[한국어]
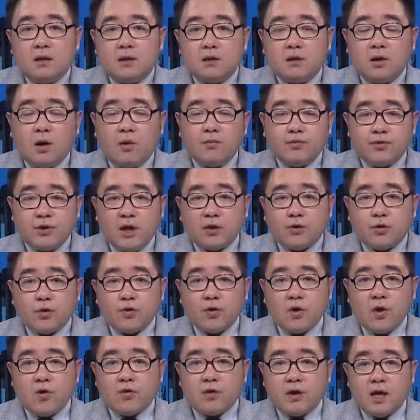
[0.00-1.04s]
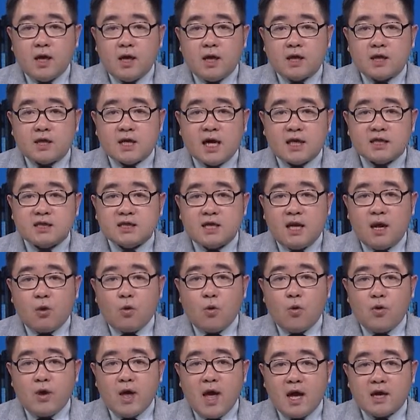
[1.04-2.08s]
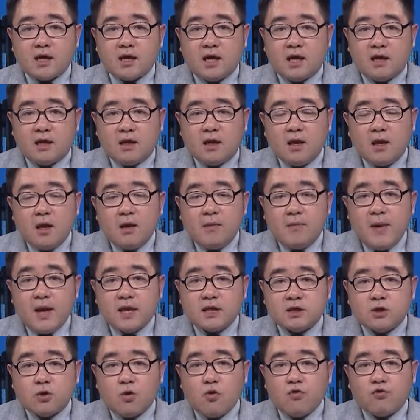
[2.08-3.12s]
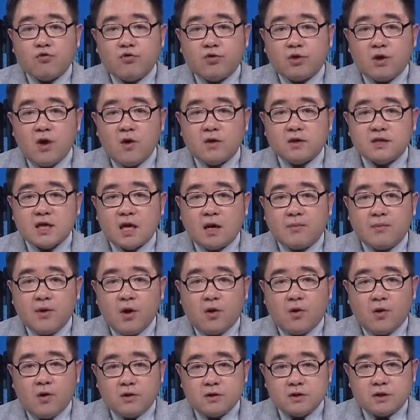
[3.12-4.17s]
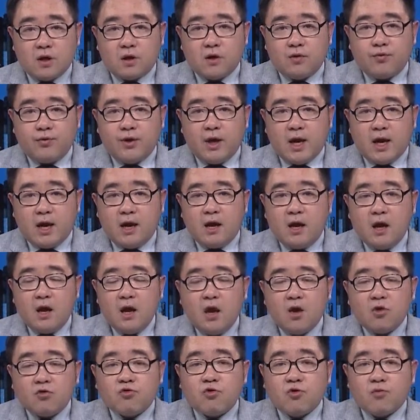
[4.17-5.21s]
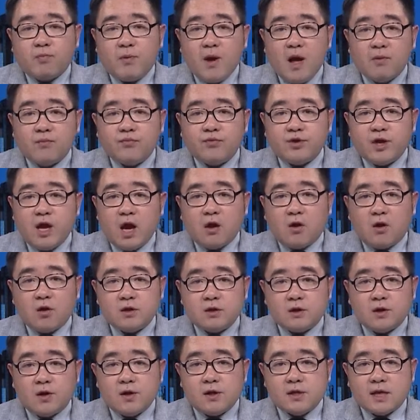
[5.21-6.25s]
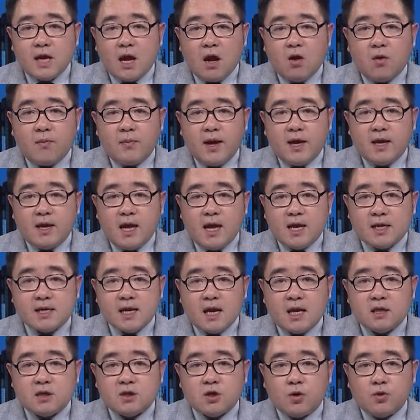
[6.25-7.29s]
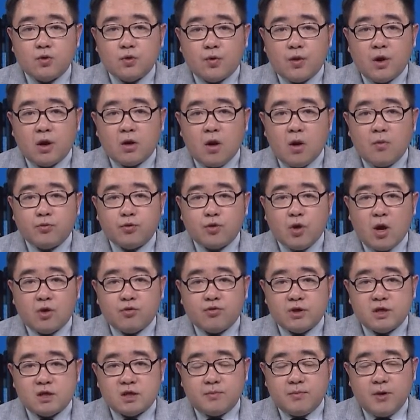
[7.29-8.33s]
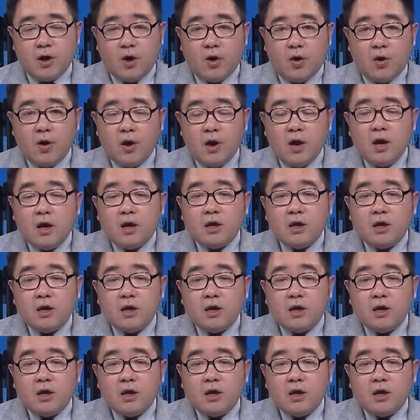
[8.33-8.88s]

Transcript: 트럼프 대통령이 자신의 공약인 멕시코 국경 장벽 건설을 위해 국방 분야 건설 사업의 예산 전용을 검토하고 있으며